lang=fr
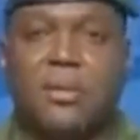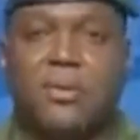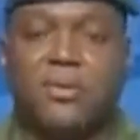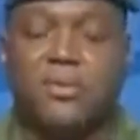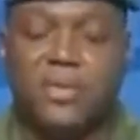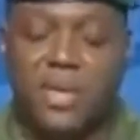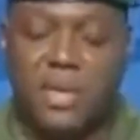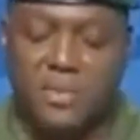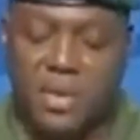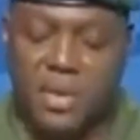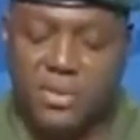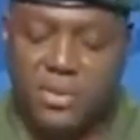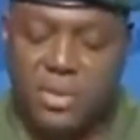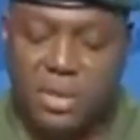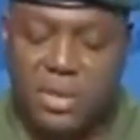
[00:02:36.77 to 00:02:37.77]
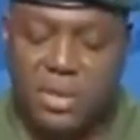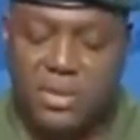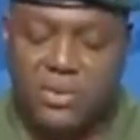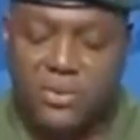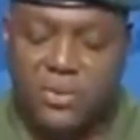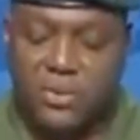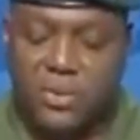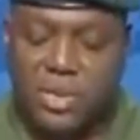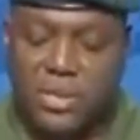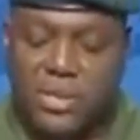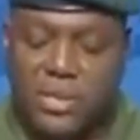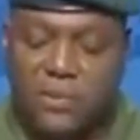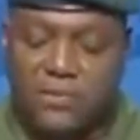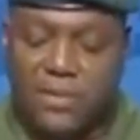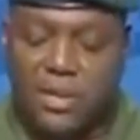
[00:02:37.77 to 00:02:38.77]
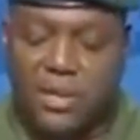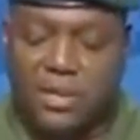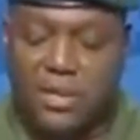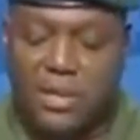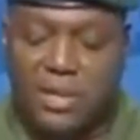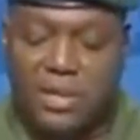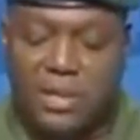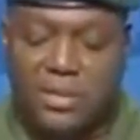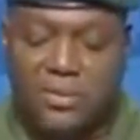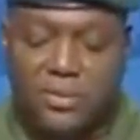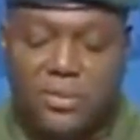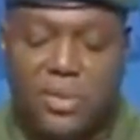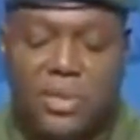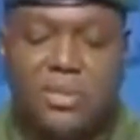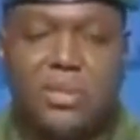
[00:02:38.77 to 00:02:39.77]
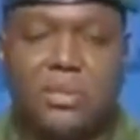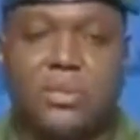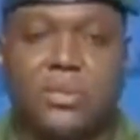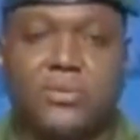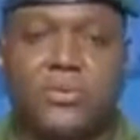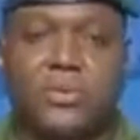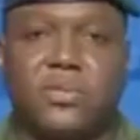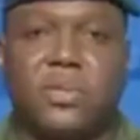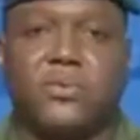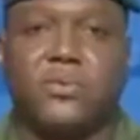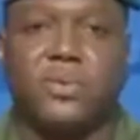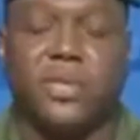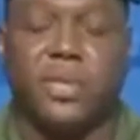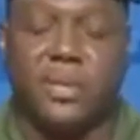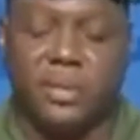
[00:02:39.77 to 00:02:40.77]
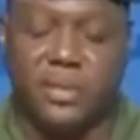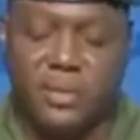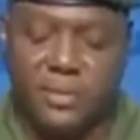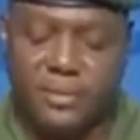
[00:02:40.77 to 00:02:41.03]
Contrairement aux allégations relatives à la dégradation de la situation sécuritaire,